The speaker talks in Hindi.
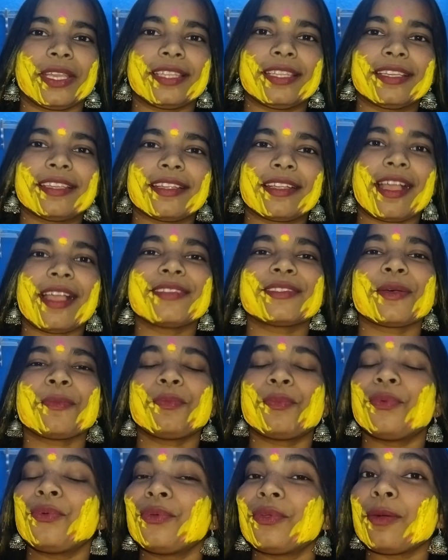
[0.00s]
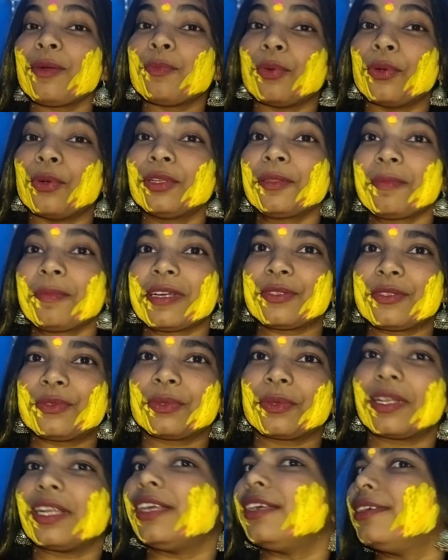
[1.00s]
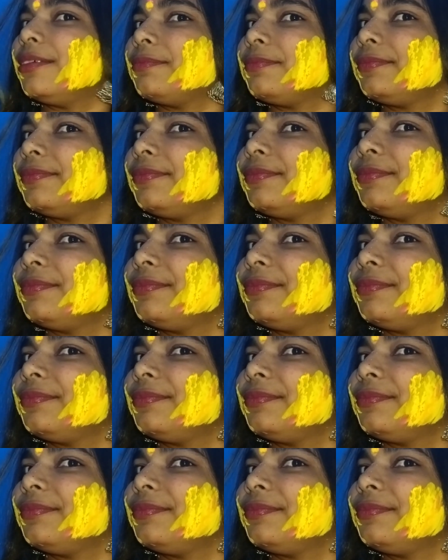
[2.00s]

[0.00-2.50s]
तो ये देखिए गाइस हम पूरा भूत बन चुके हैं